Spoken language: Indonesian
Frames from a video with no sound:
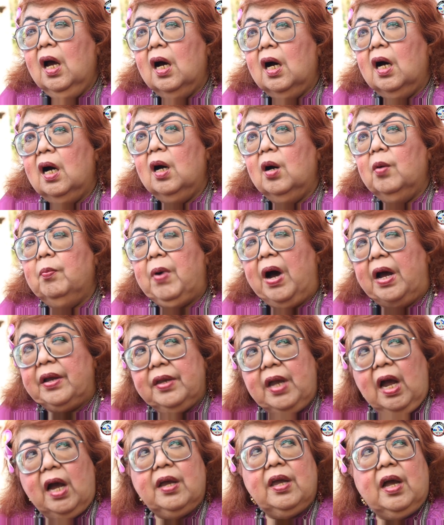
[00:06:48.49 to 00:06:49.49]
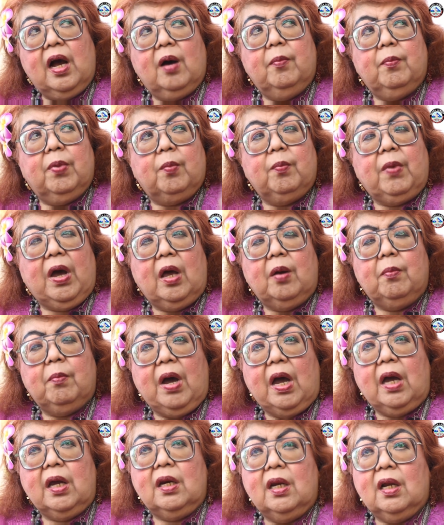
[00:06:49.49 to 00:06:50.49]
E, banyak yang
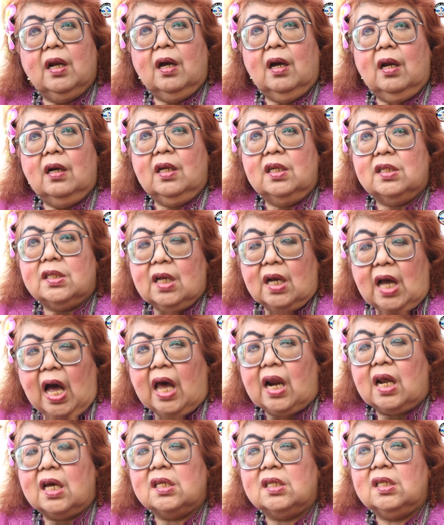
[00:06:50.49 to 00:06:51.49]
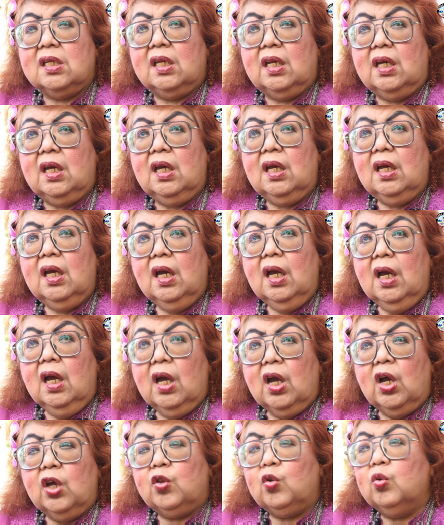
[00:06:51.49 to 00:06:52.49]
bermain-main di segara sini
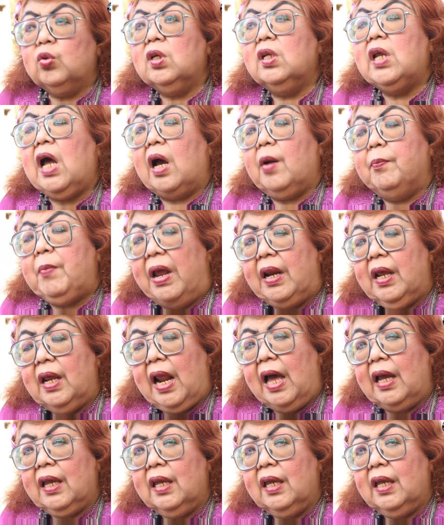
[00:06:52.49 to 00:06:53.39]
itu tidak balik